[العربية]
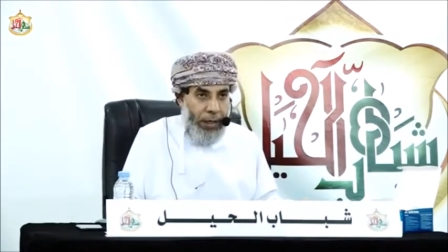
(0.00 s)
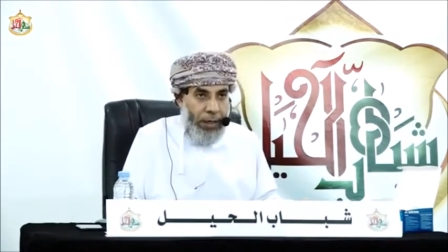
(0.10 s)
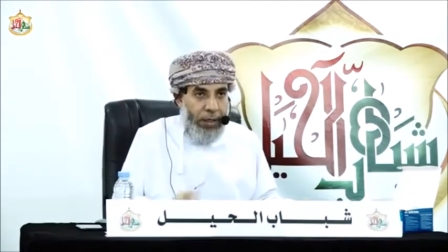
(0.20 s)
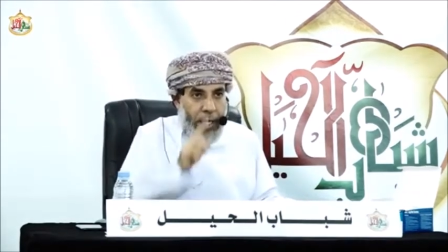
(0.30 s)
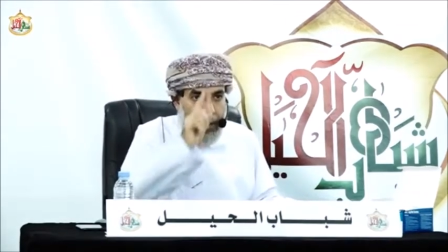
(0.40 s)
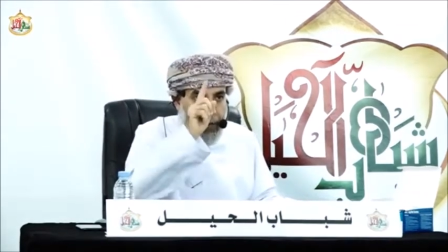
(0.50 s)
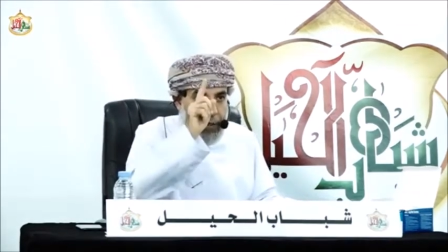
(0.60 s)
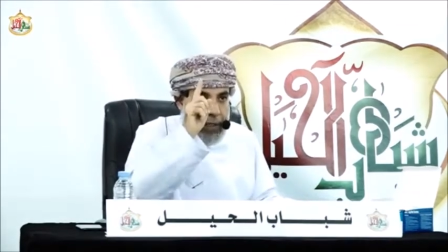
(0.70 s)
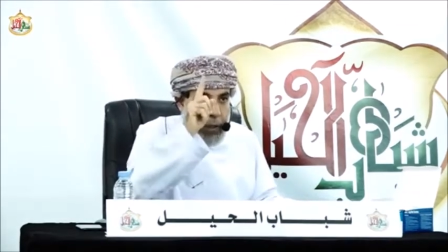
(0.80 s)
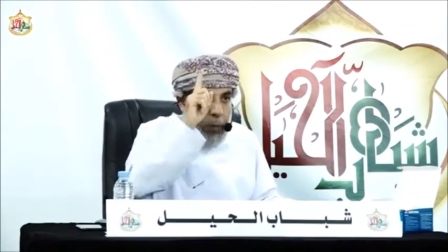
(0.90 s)
اجتهدت في
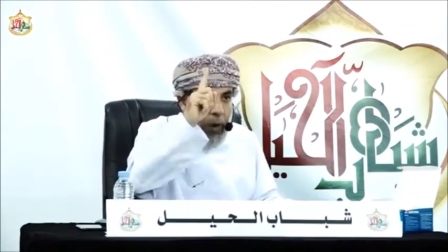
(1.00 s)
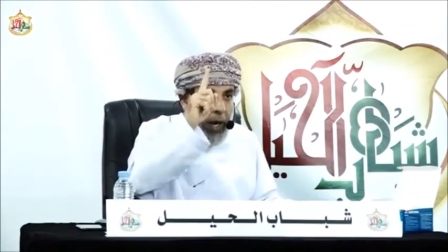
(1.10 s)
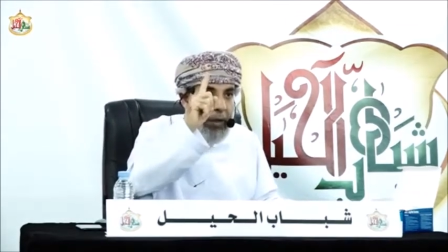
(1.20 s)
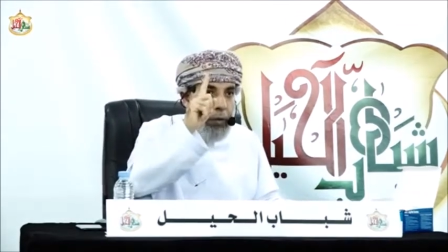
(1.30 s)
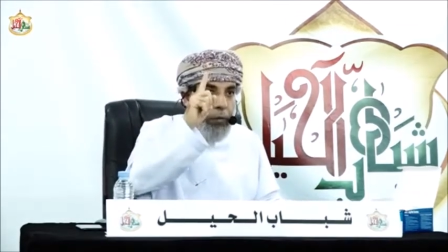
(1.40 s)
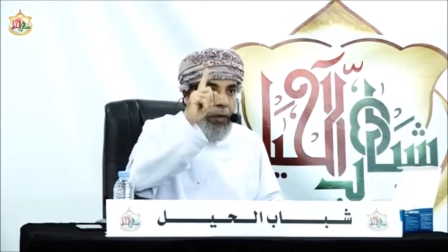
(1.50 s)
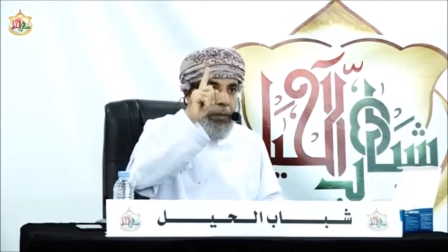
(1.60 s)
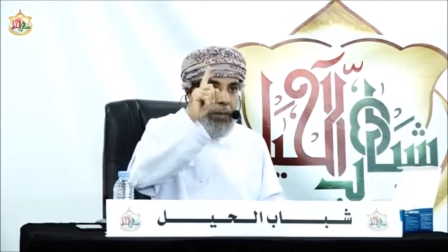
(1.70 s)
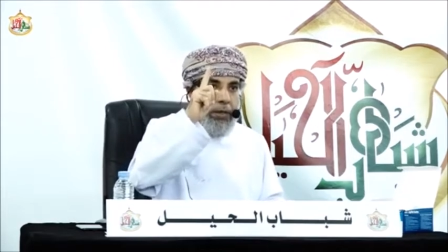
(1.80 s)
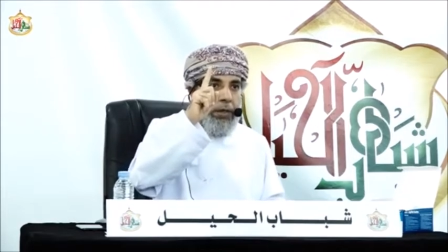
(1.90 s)
تطوع هذا يكون في
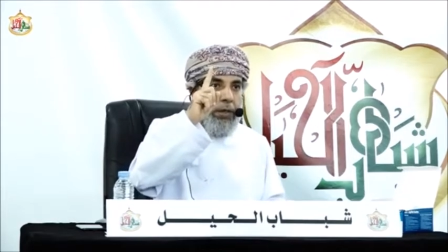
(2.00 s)
علمك